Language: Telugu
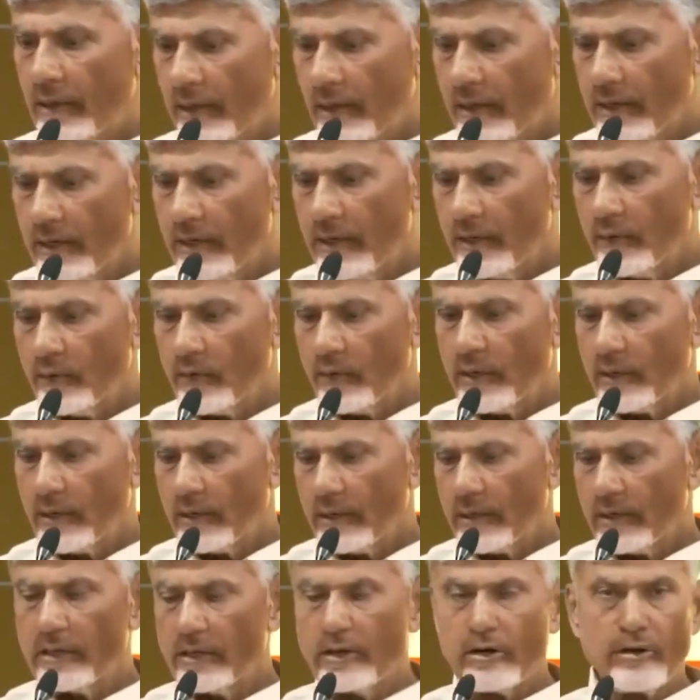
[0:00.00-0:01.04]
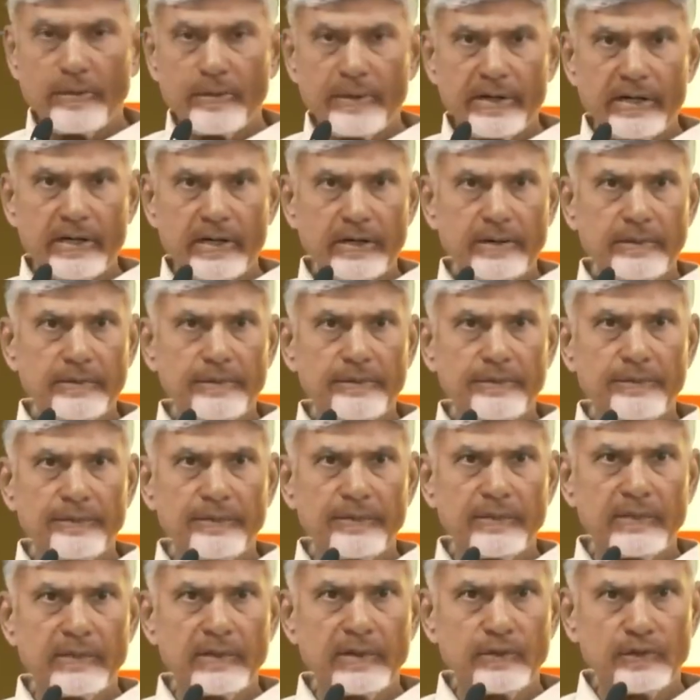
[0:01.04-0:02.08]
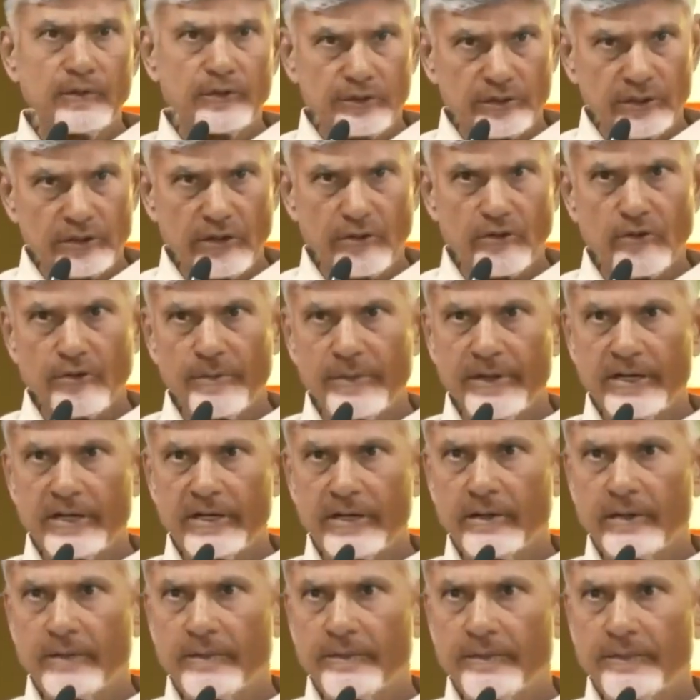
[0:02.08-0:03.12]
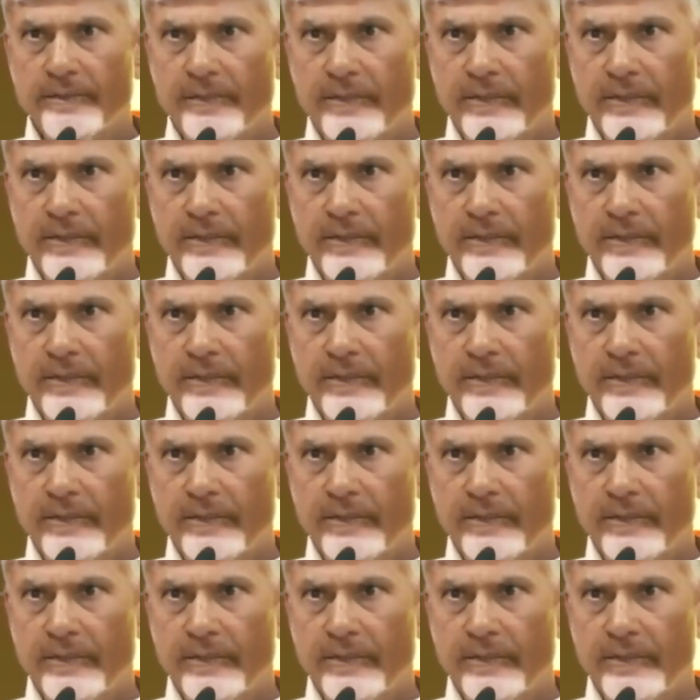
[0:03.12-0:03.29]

అన్నీ కూడా ఆన్లైన్లో పెట్టాం ఉత్తర్వులు పెట్టాం